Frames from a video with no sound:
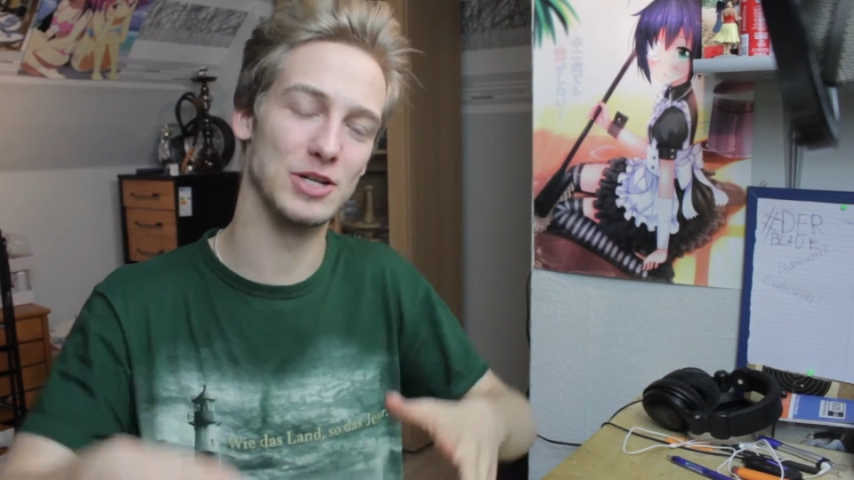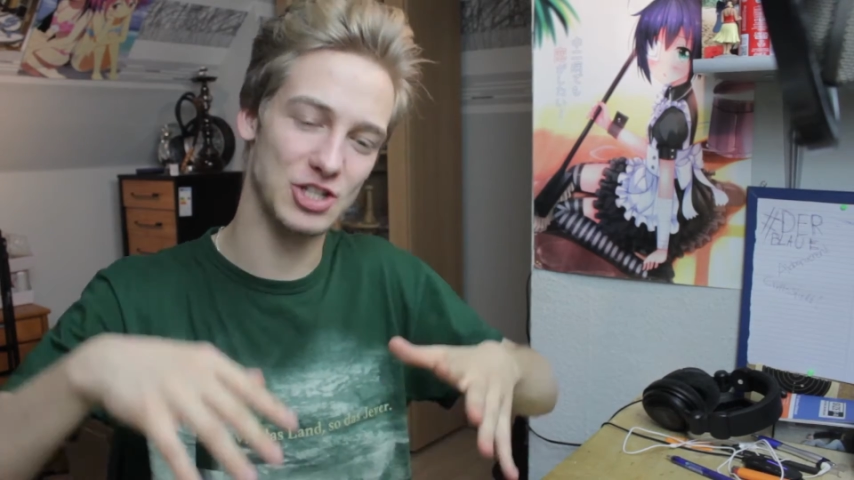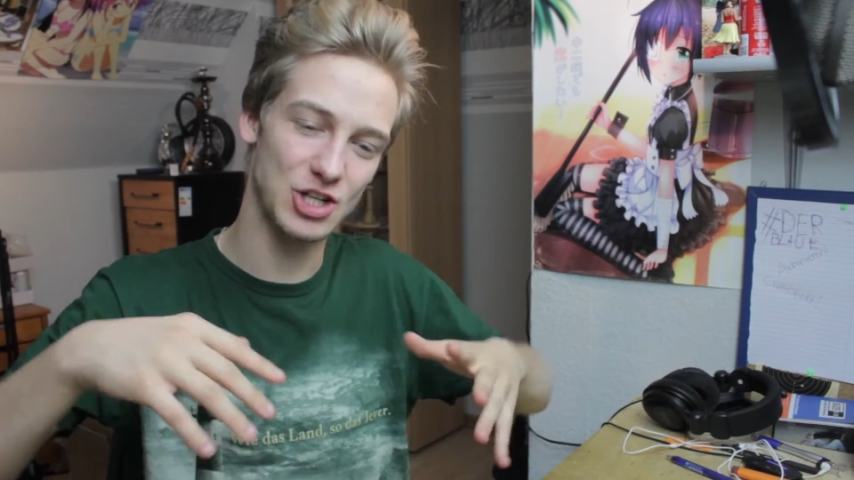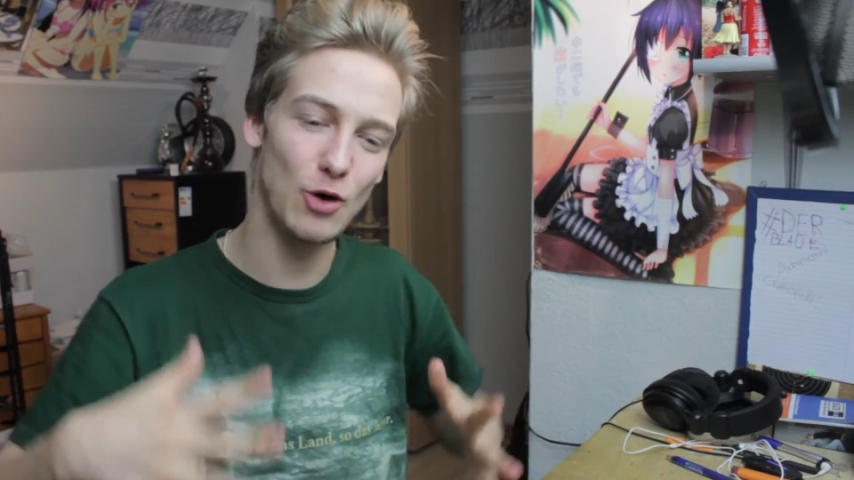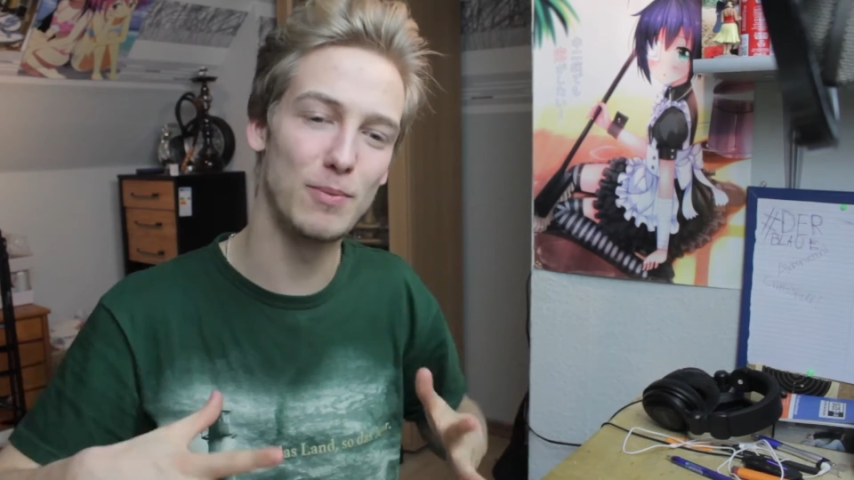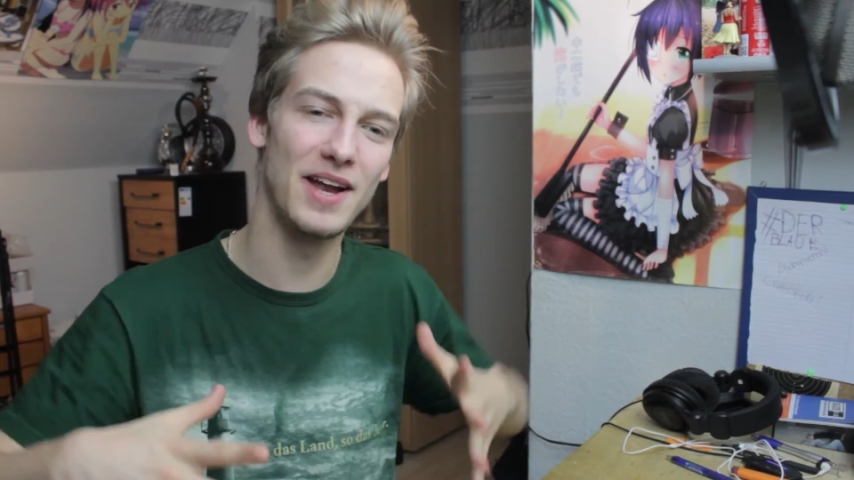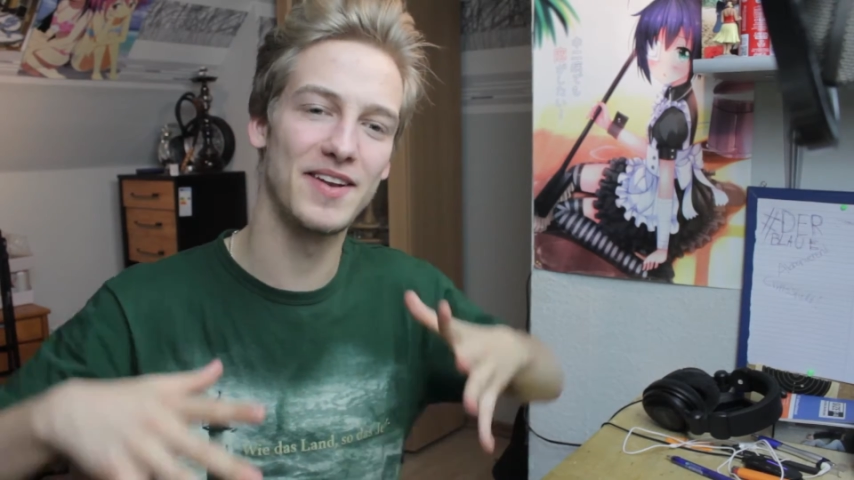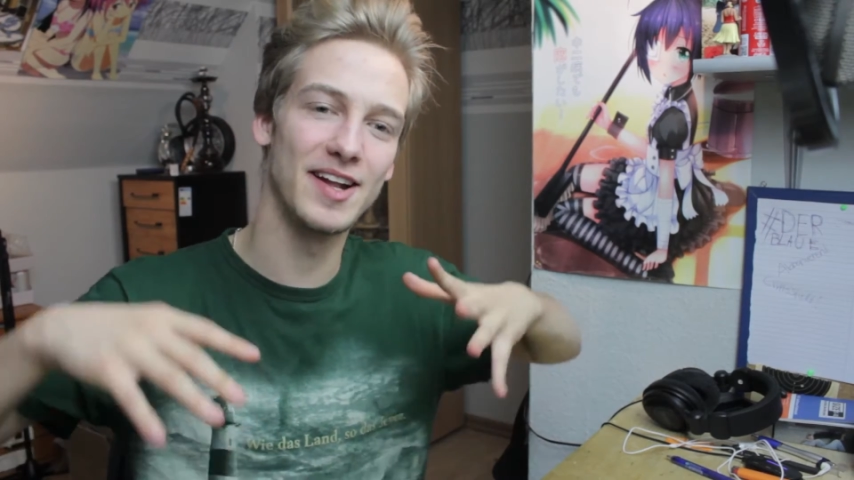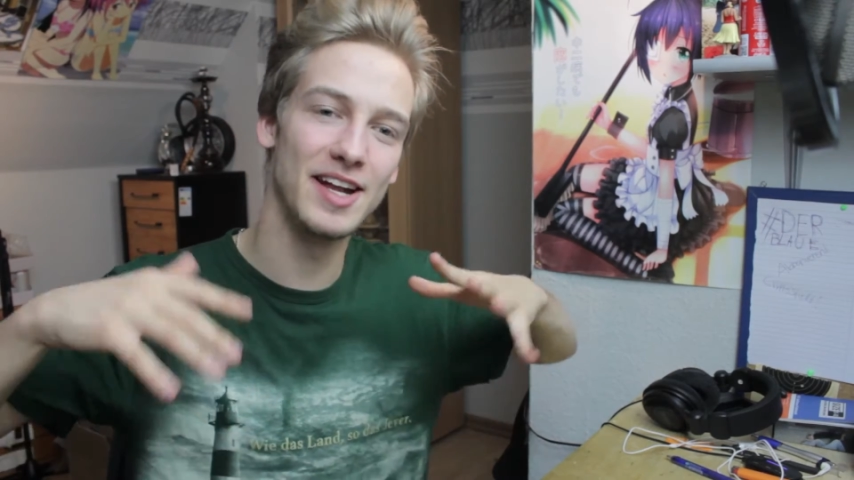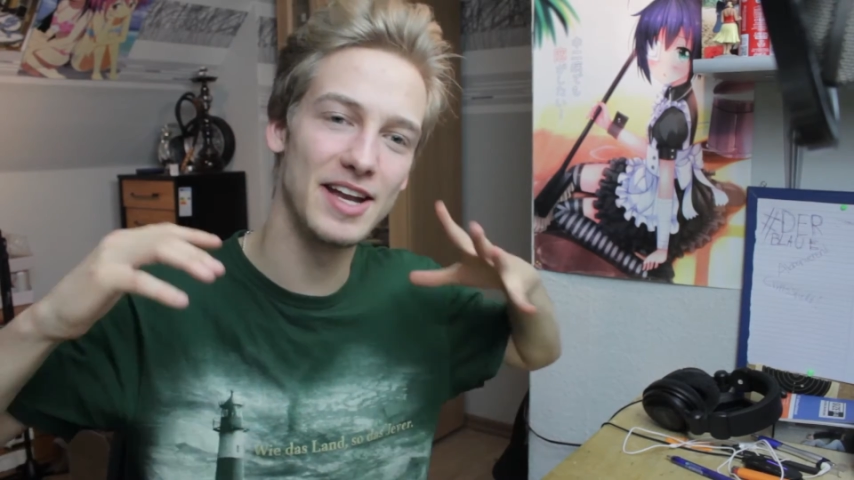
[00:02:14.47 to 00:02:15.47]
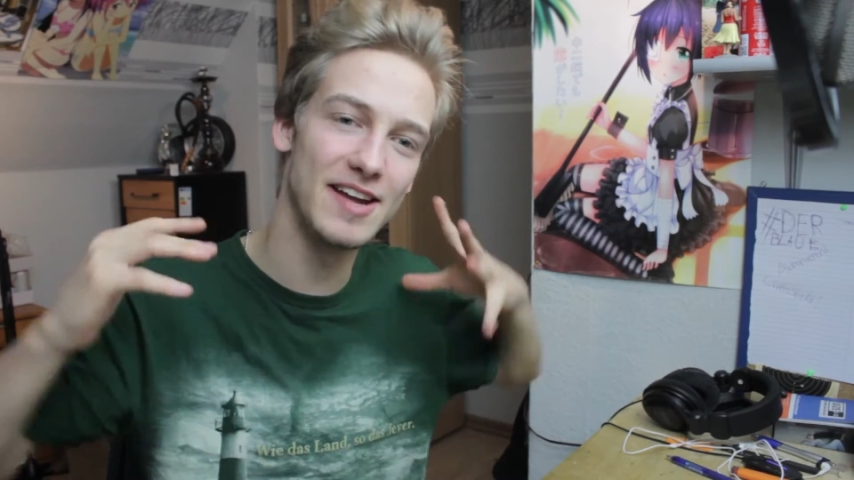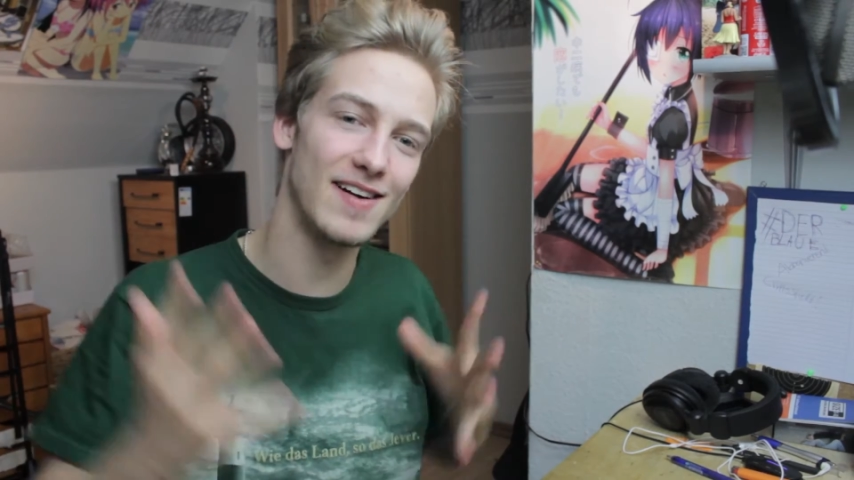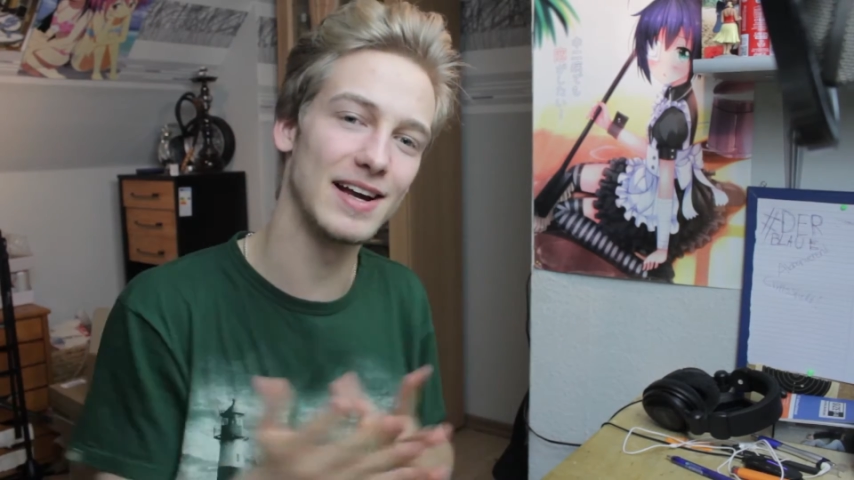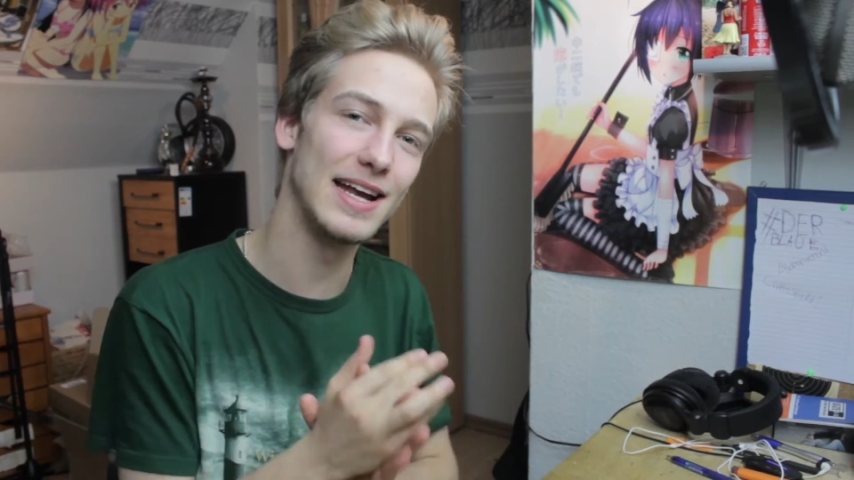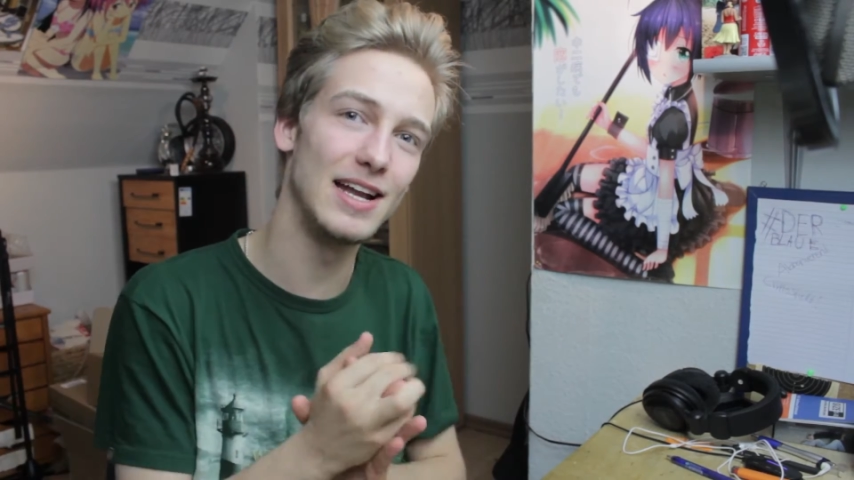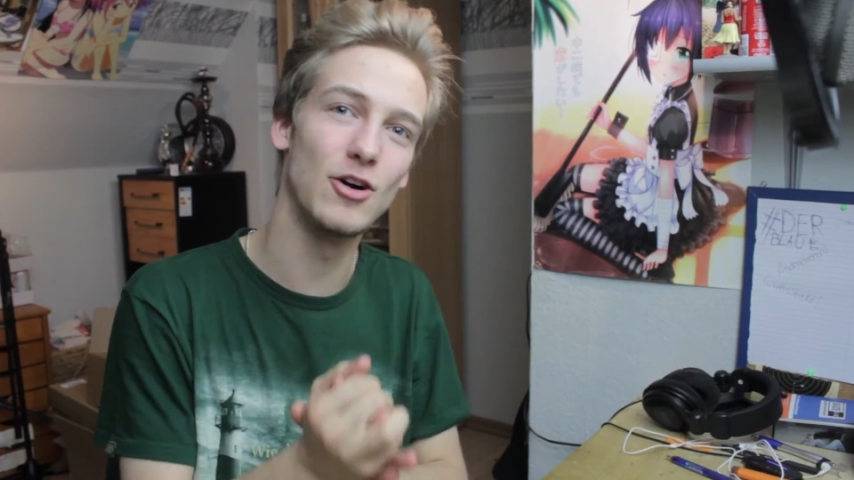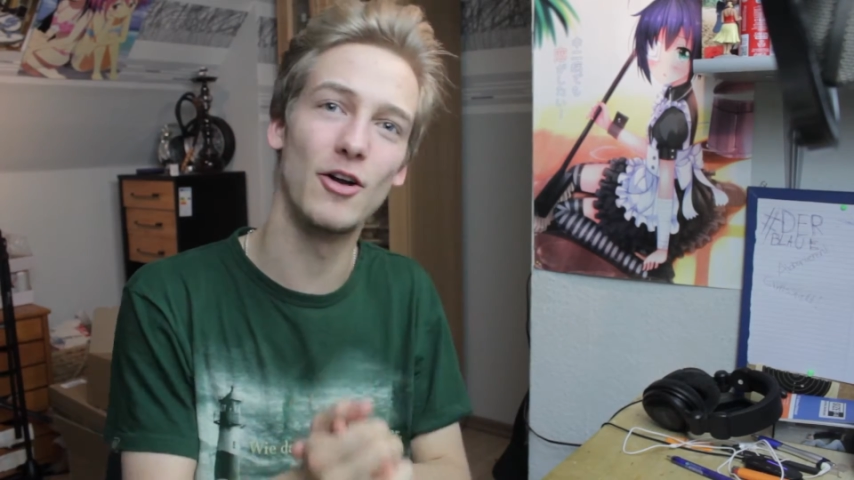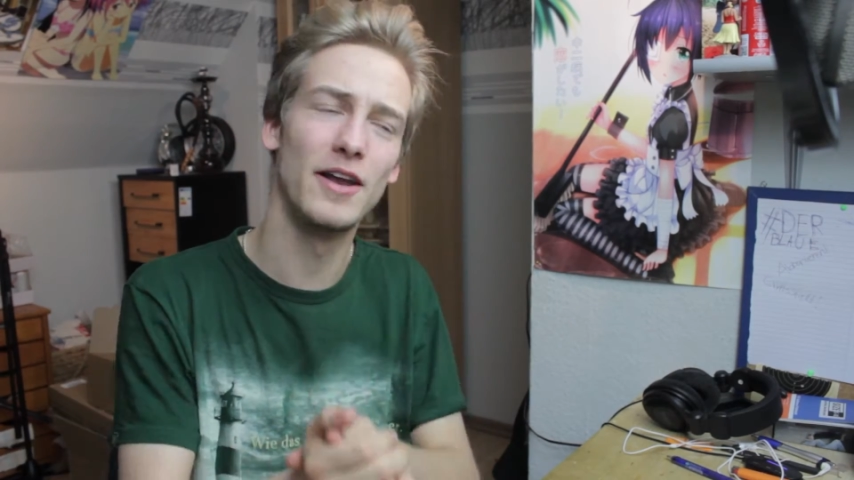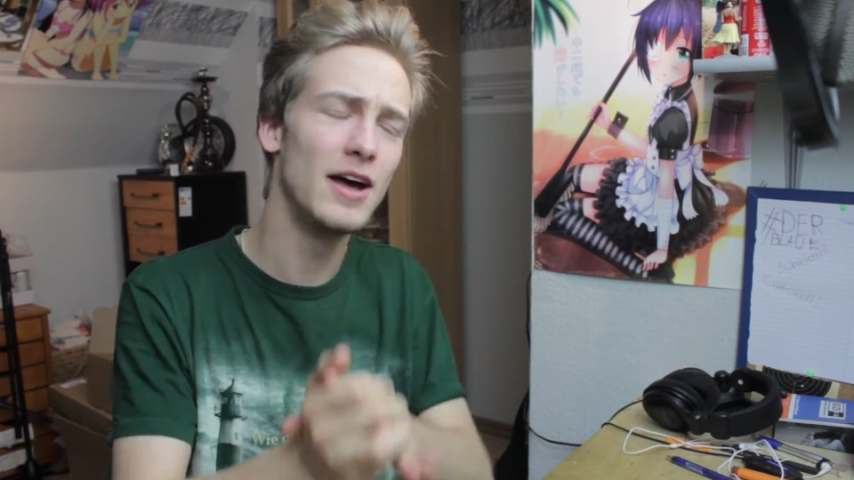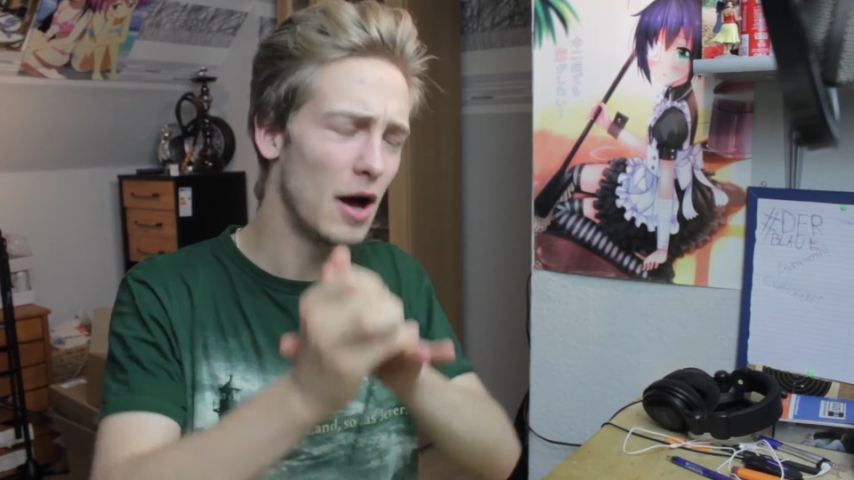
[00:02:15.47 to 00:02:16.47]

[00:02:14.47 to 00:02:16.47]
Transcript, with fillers: Die Schauplätze in Evangelion.